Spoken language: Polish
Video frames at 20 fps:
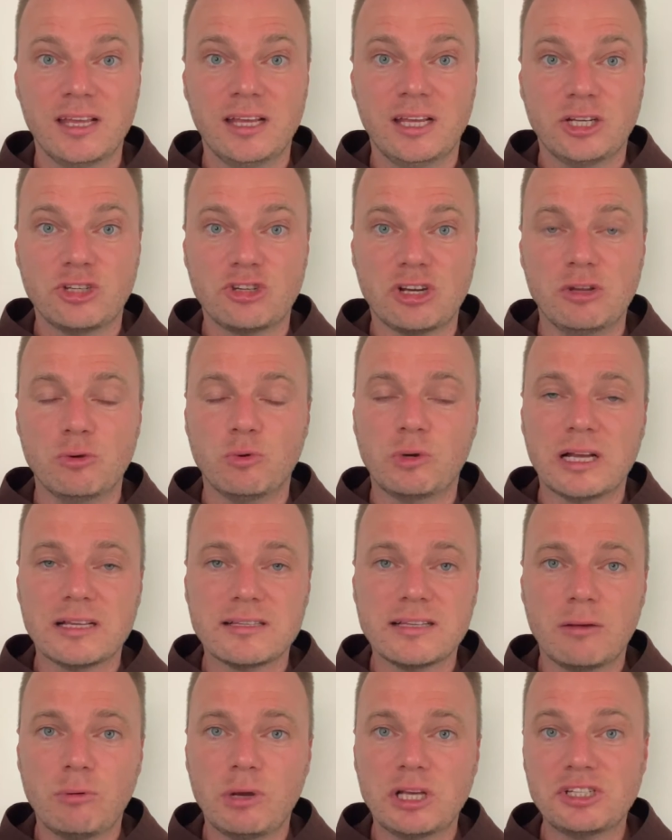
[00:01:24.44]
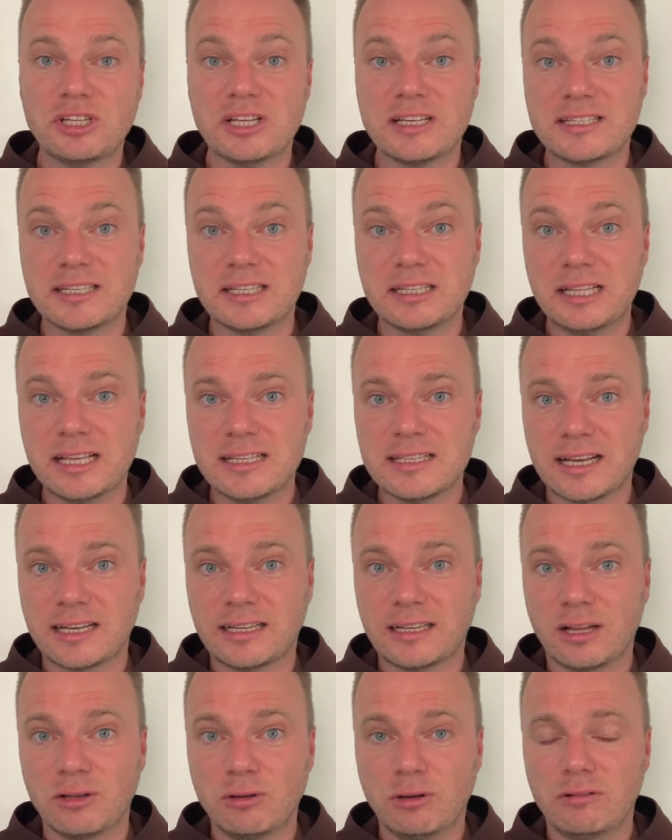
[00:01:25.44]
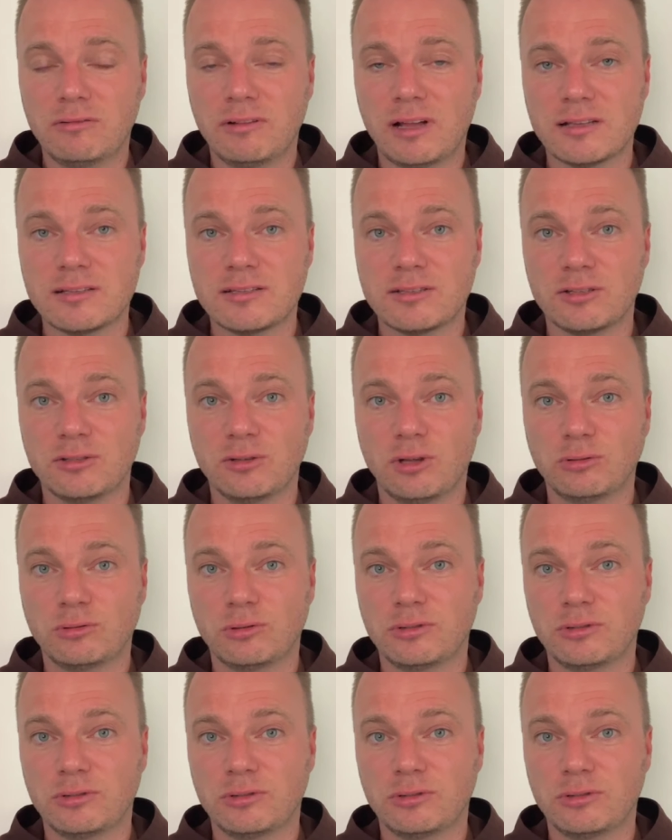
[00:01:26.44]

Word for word: Czyli ukazała się synteza krajowa synodu